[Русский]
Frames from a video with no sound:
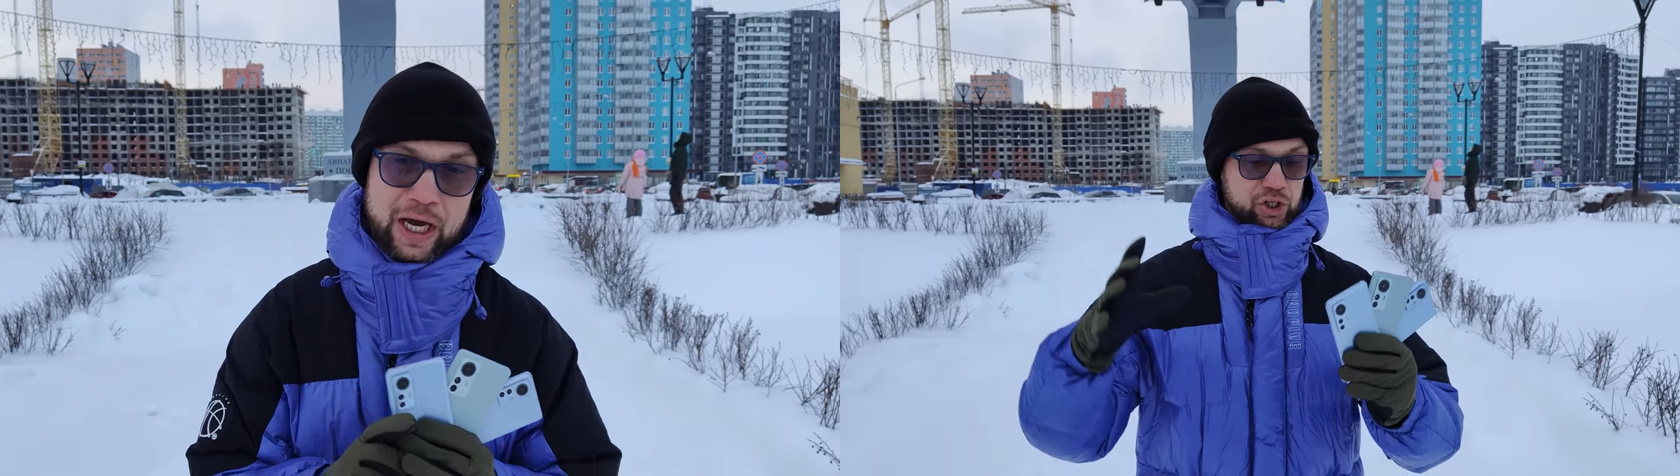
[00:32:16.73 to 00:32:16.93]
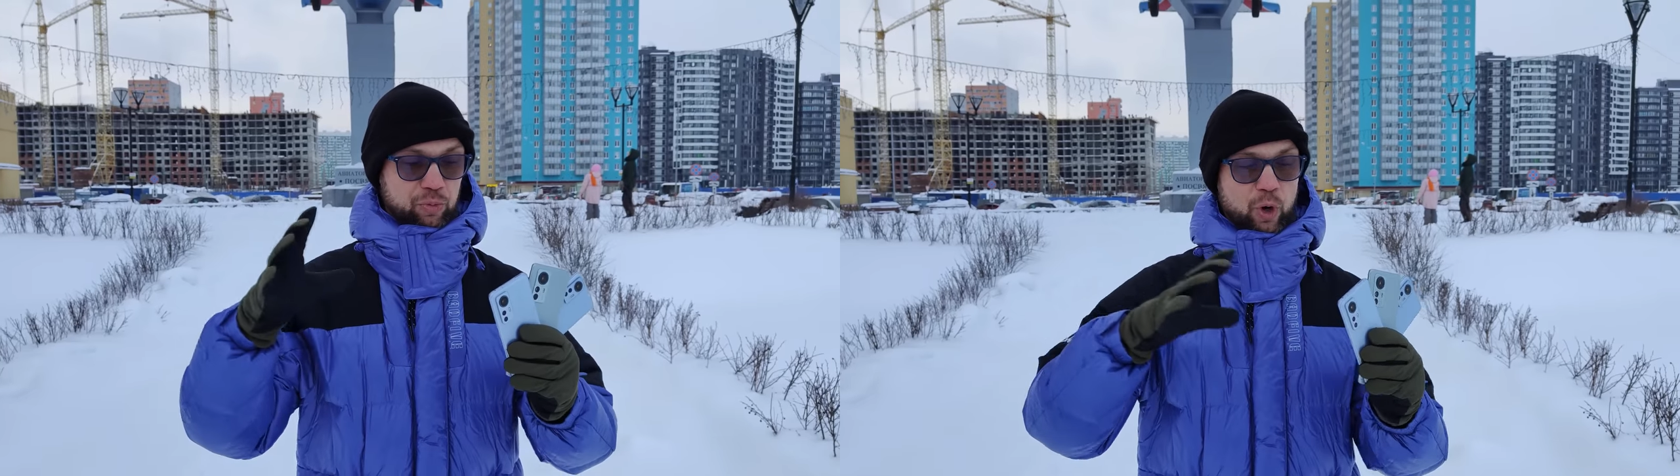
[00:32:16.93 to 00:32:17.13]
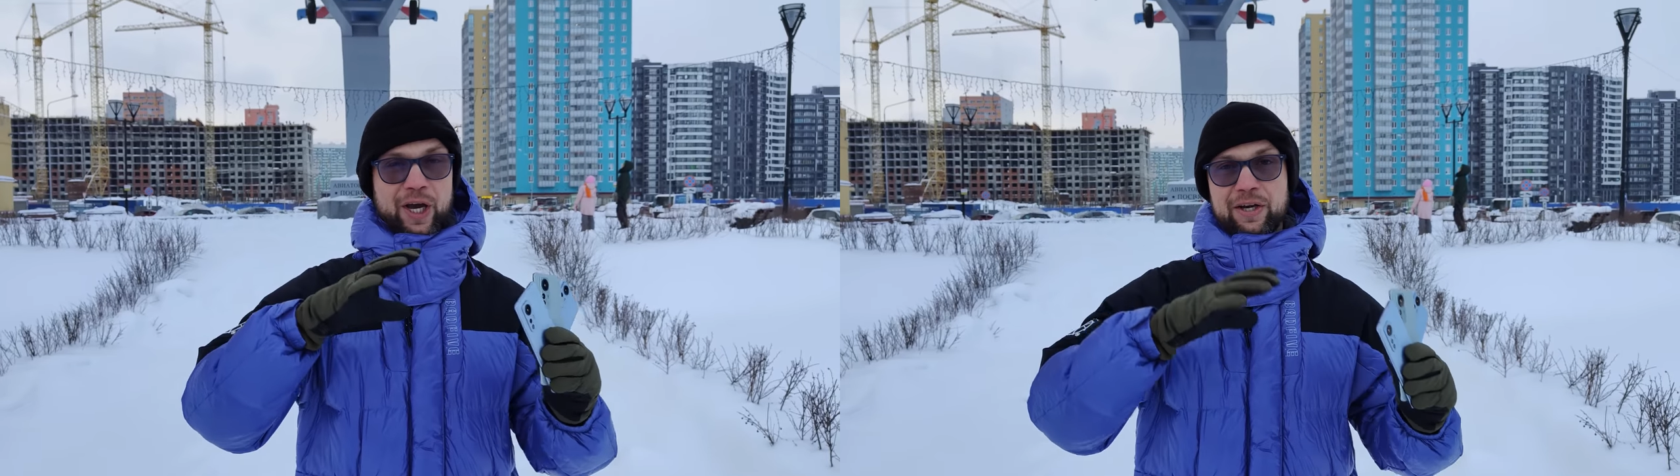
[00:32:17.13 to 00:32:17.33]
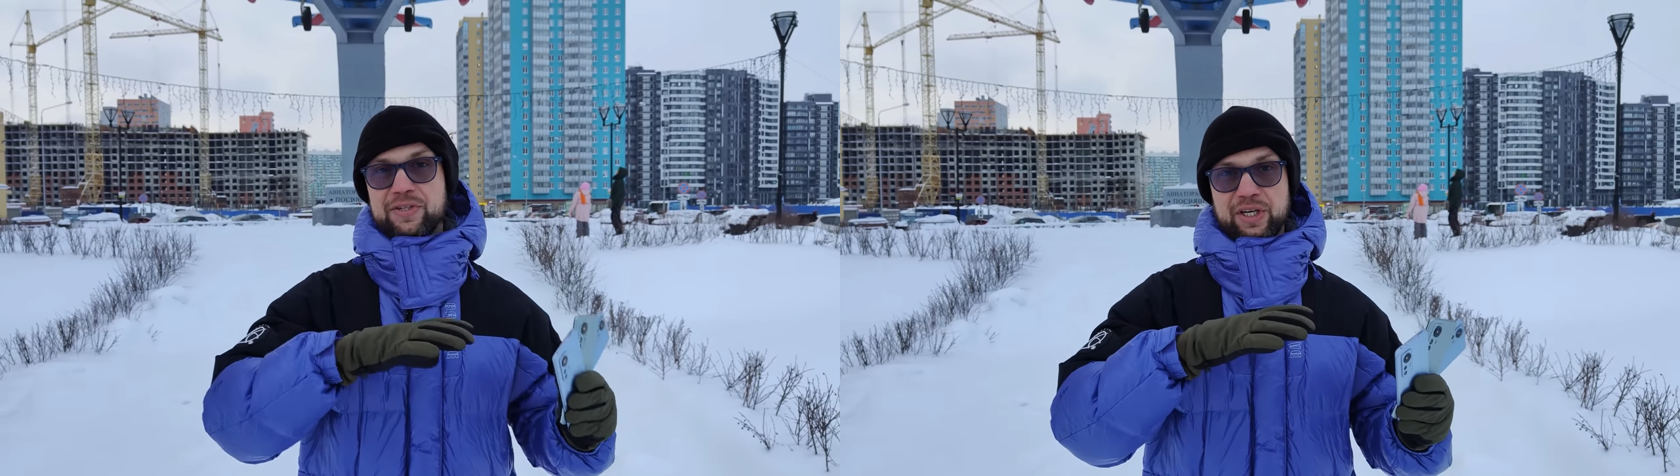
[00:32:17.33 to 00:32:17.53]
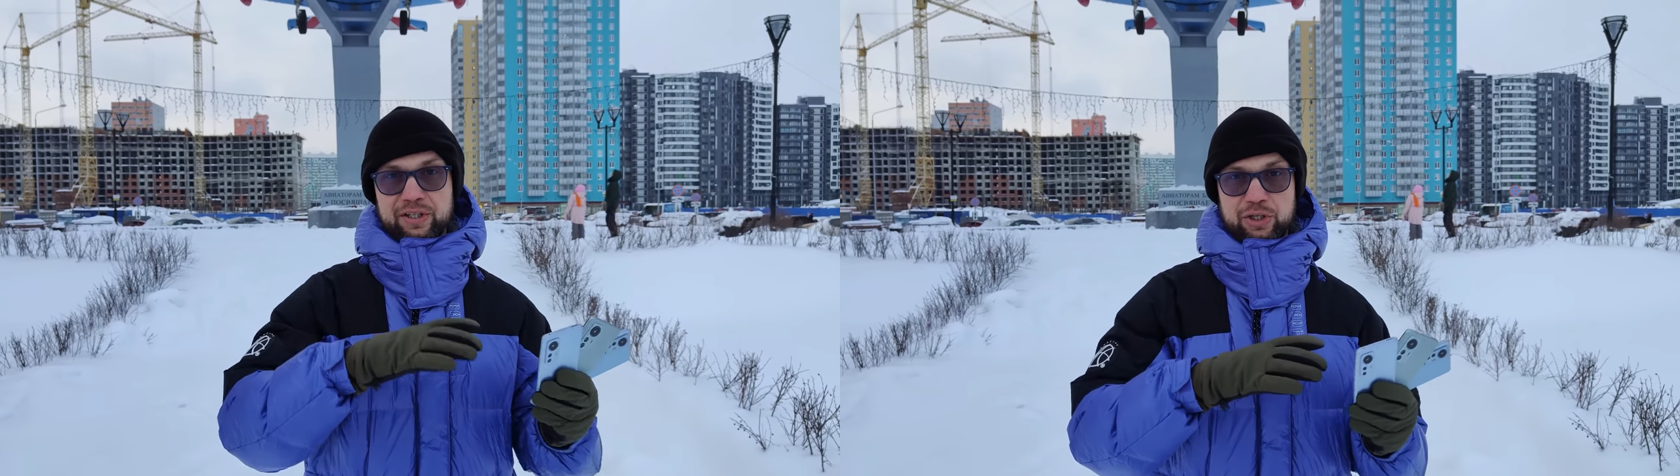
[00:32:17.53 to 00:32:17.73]
К чему я их
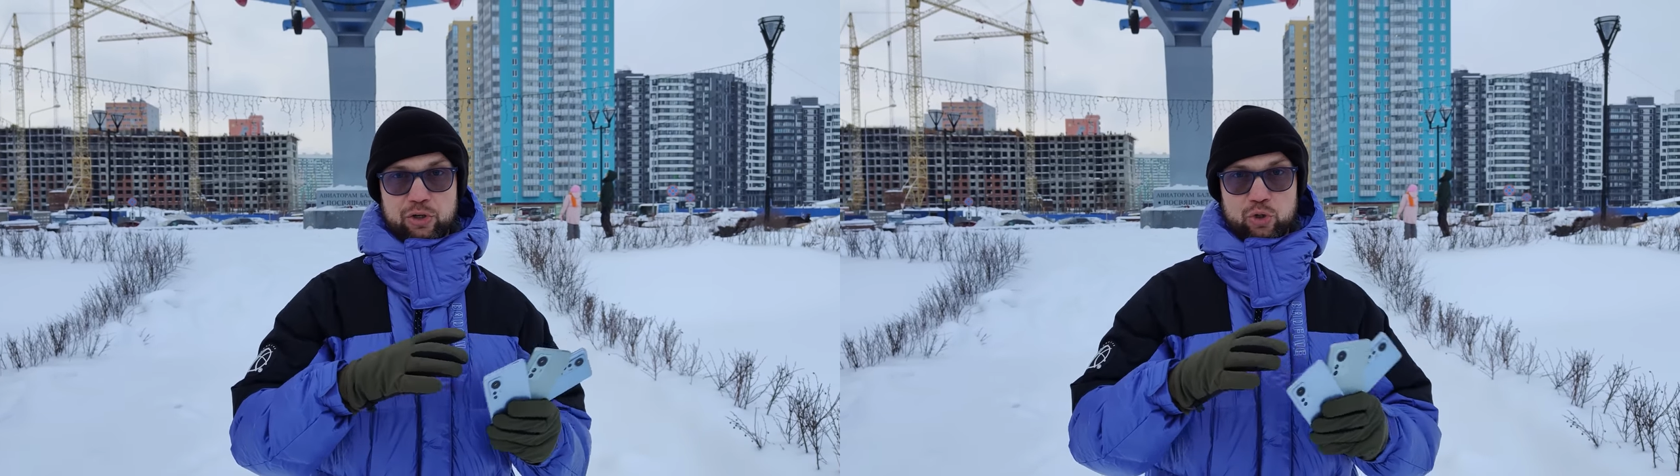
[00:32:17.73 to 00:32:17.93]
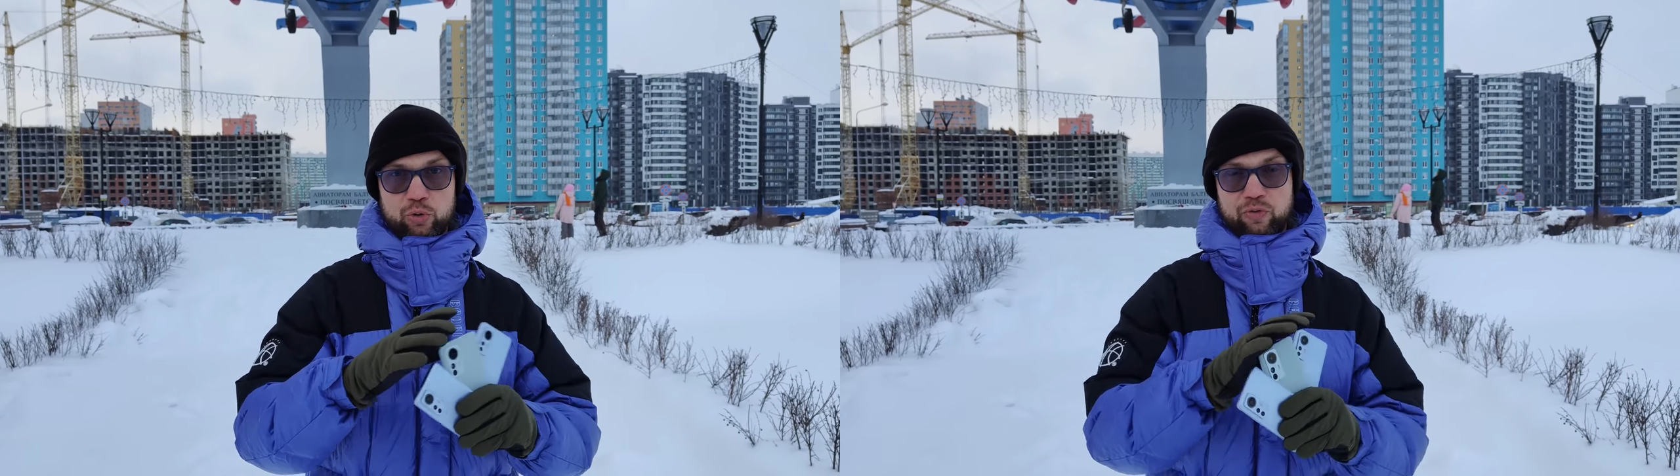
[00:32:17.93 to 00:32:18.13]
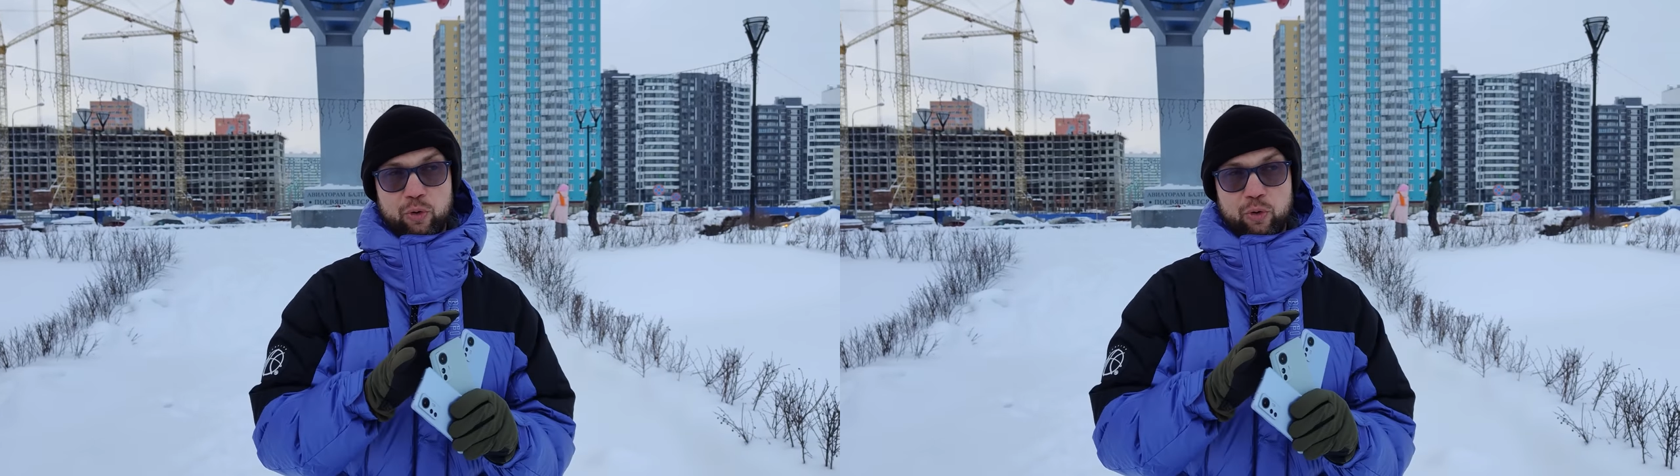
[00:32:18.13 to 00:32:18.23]
всех держу